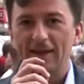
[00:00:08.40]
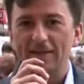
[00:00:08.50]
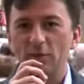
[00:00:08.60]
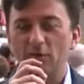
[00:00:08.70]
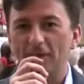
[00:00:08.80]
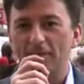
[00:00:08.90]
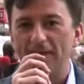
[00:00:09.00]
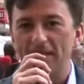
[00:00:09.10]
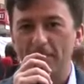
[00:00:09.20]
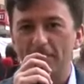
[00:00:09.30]
È
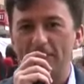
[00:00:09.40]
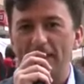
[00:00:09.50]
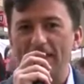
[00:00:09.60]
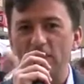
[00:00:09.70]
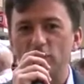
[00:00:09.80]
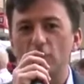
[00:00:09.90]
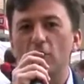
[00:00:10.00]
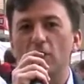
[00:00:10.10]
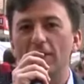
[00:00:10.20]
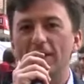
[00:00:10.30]
sicuramente per me un
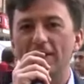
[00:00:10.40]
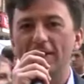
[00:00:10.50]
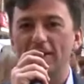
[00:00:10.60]
onore